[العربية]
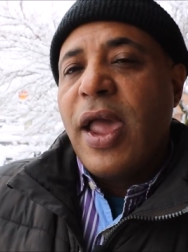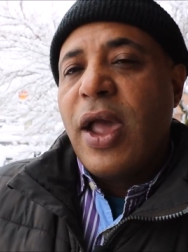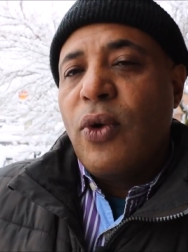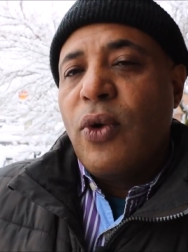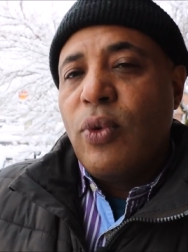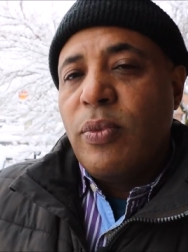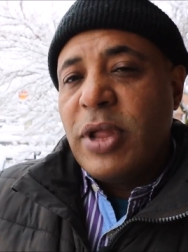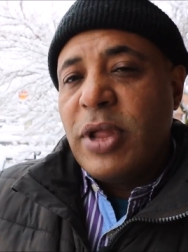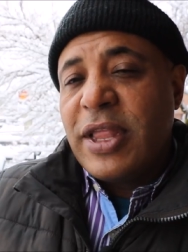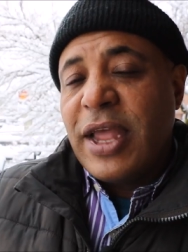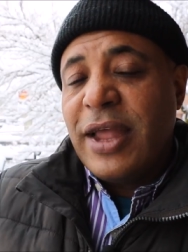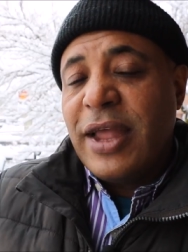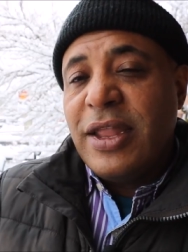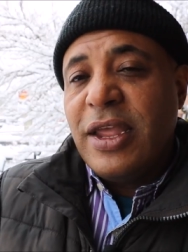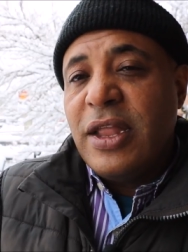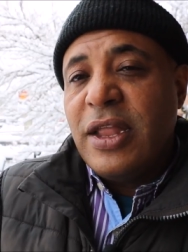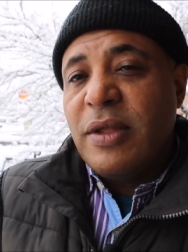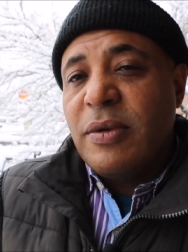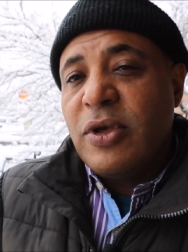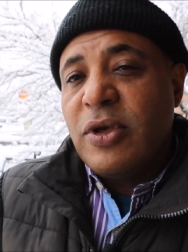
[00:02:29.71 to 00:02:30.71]
آه،
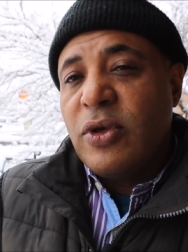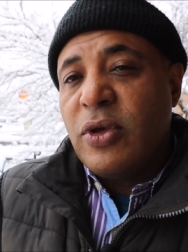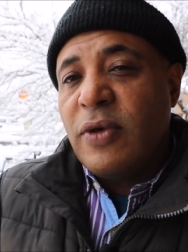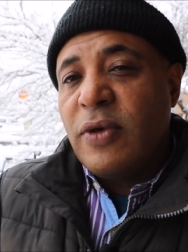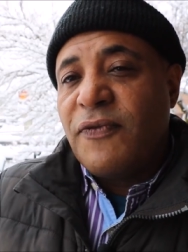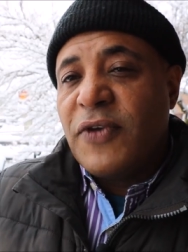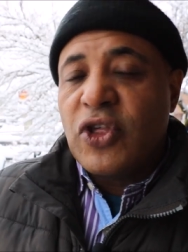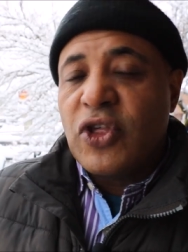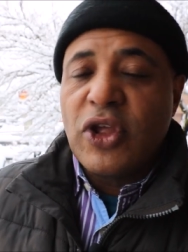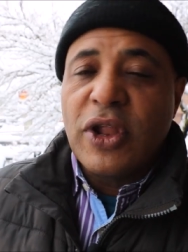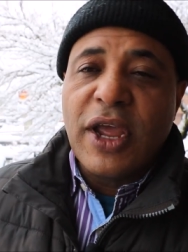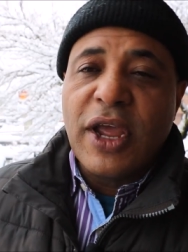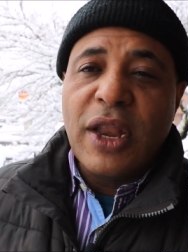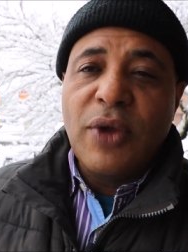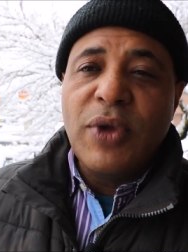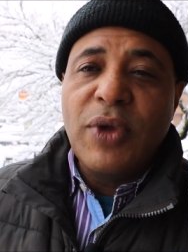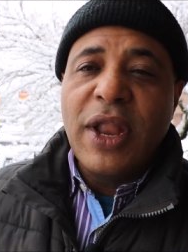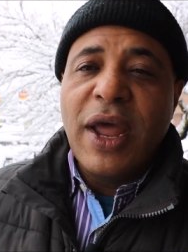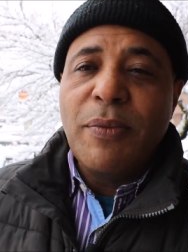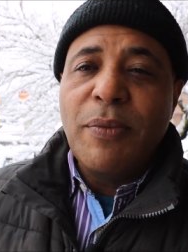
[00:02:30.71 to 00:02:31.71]
وبالتحديد آه، فشل
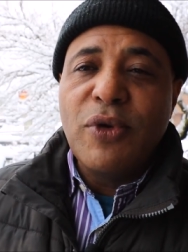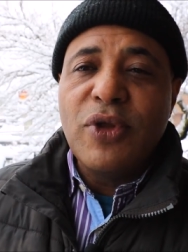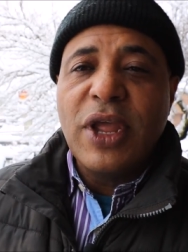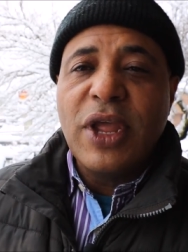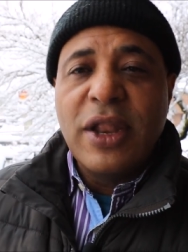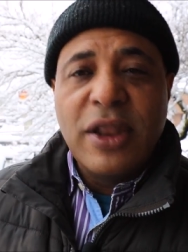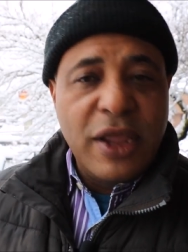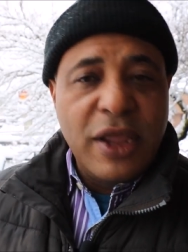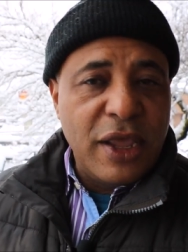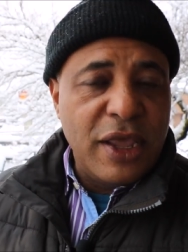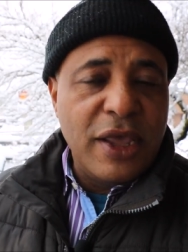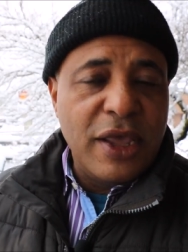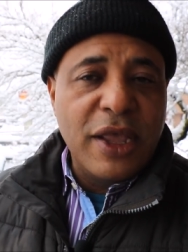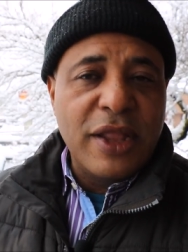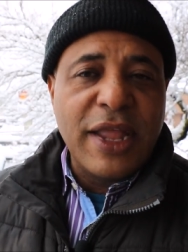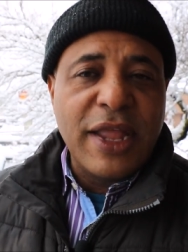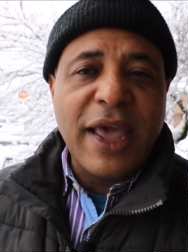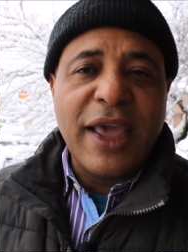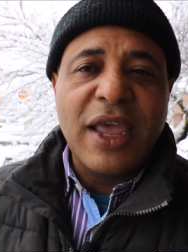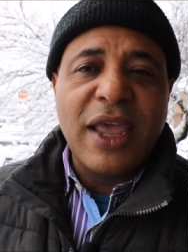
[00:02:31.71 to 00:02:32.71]
كلوي لابد ان
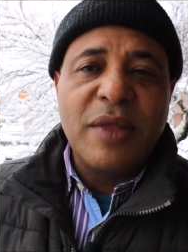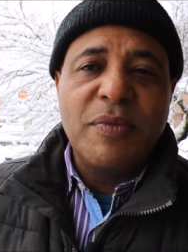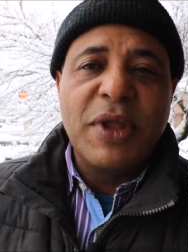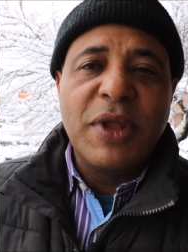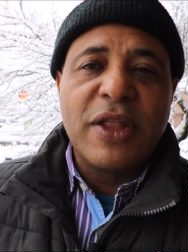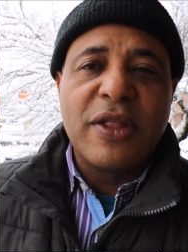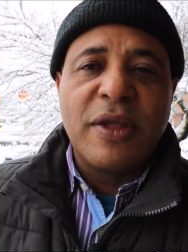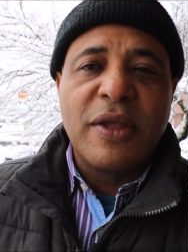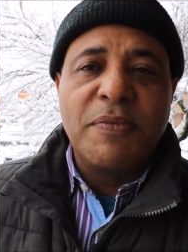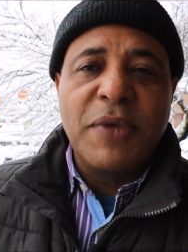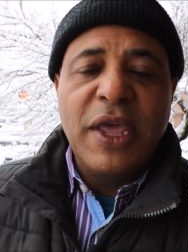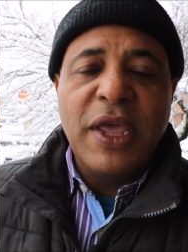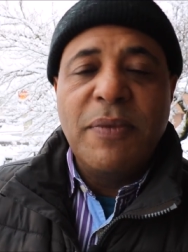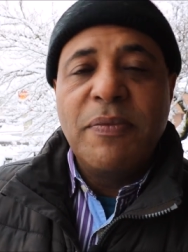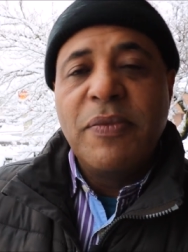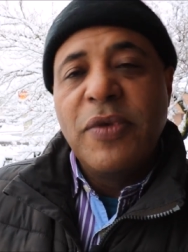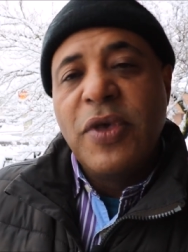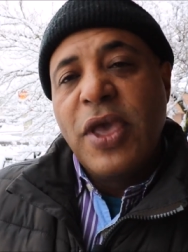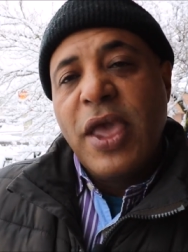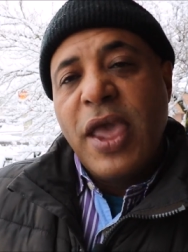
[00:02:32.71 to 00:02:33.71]
يتاكد من الطبيب
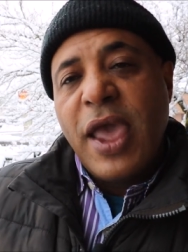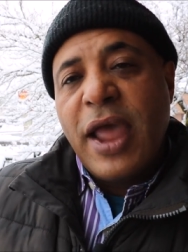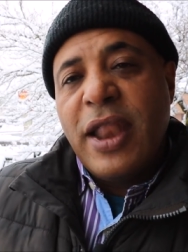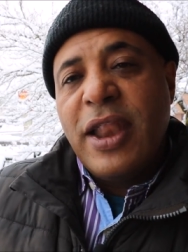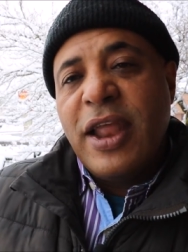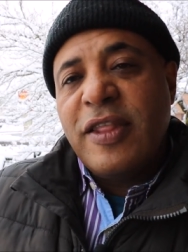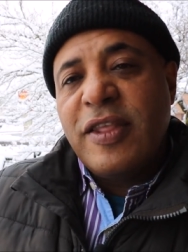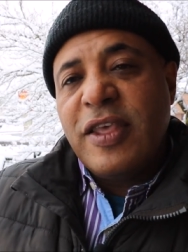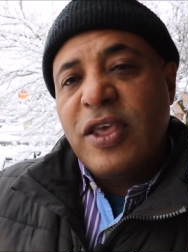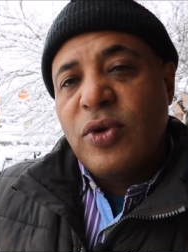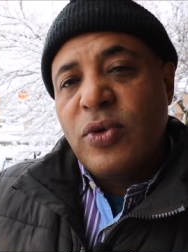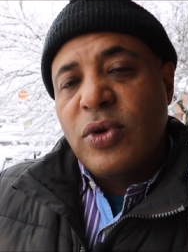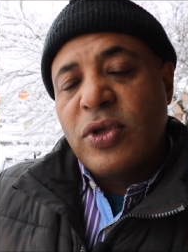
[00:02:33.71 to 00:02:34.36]
الذي